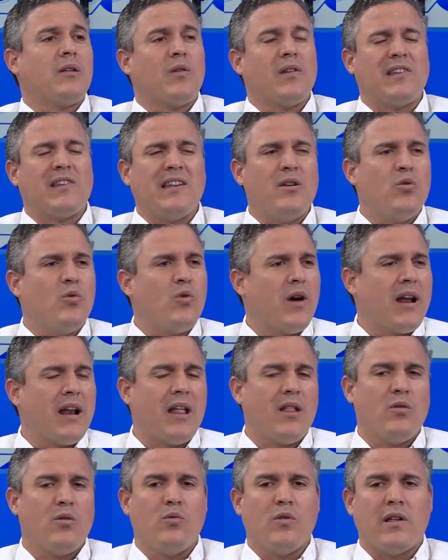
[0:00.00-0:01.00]
es sin lugar
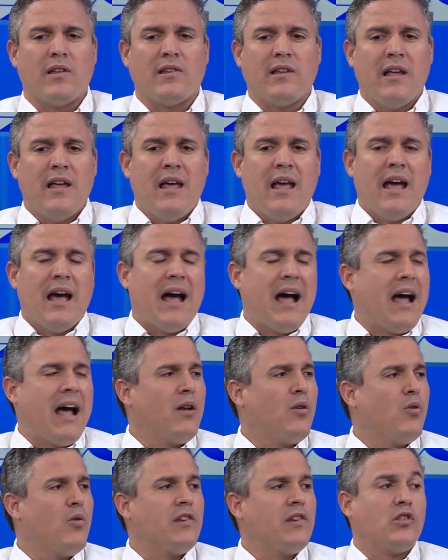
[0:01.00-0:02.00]
a dudas
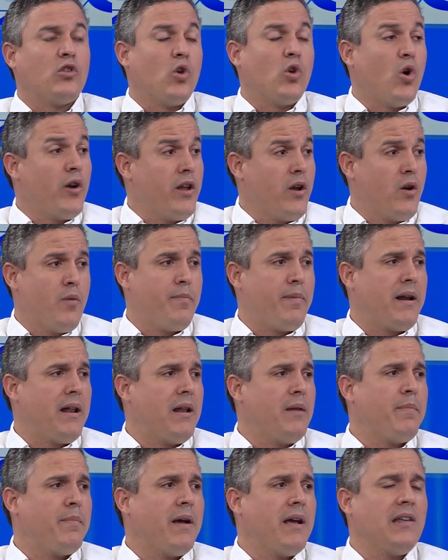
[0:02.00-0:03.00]
algo histórico para
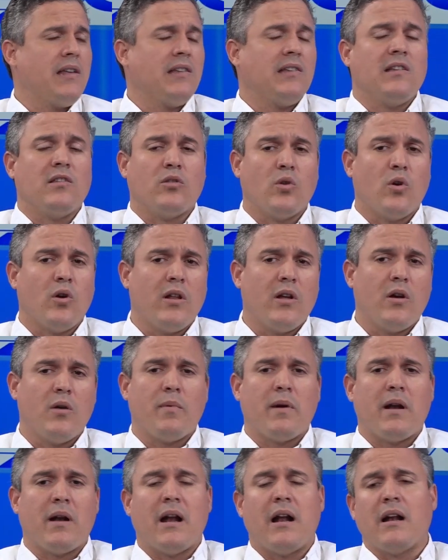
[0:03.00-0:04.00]
el país, histórico
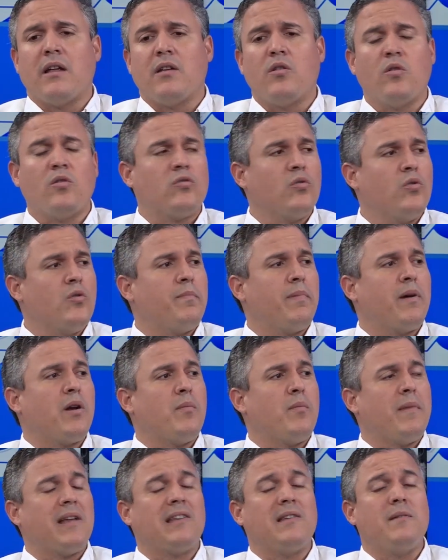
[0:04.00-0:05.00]
para la región sur, pero
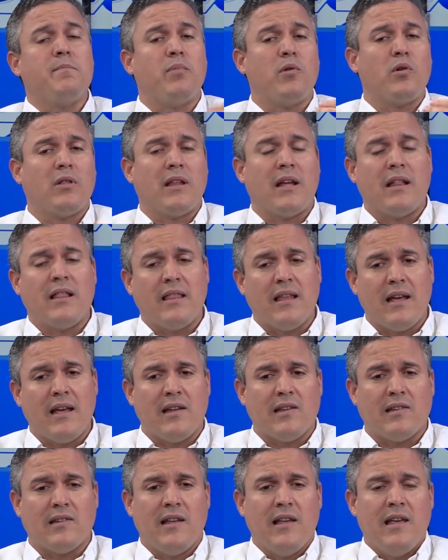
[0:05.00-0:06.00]
más importante
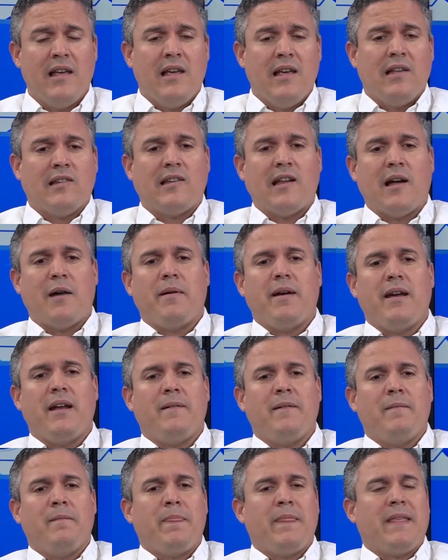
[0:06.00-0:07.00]
es
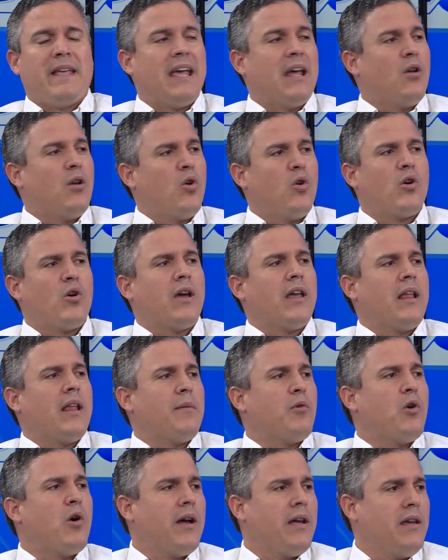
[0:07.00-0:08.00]
saber que no nos
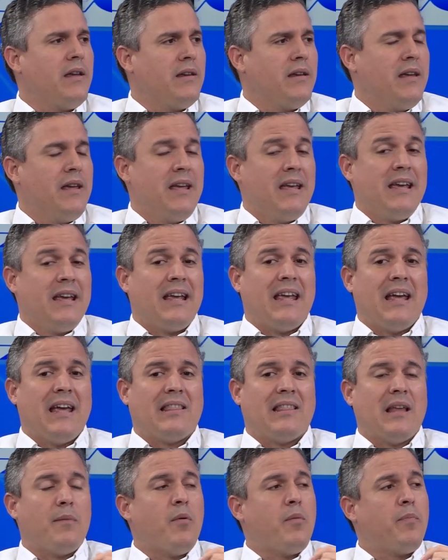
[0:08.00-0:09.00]
quedamos ahí, que
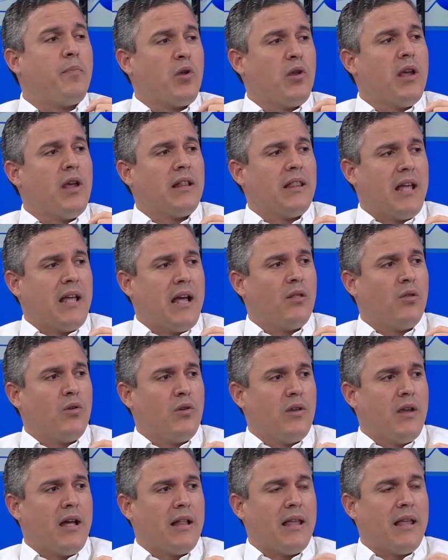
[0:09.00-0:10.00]
estamos proyectando
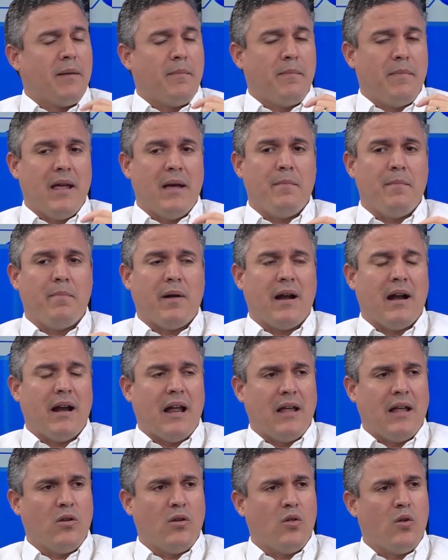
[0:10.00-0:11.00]
ya también para el
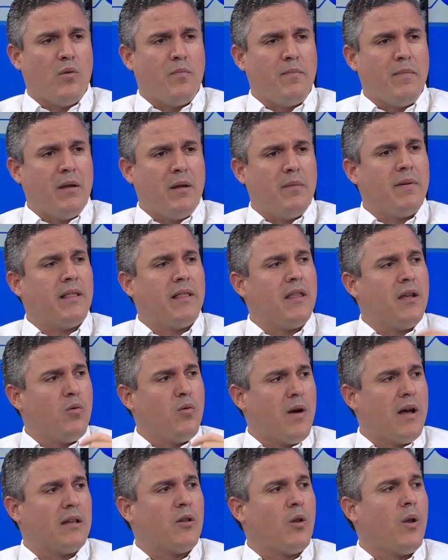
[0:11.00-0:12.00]
año
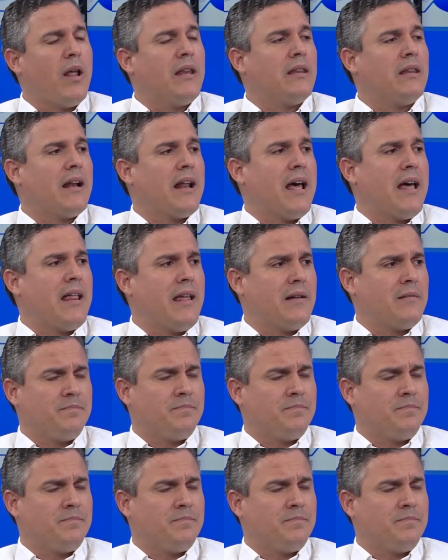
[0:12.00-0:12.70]
2024 la entrada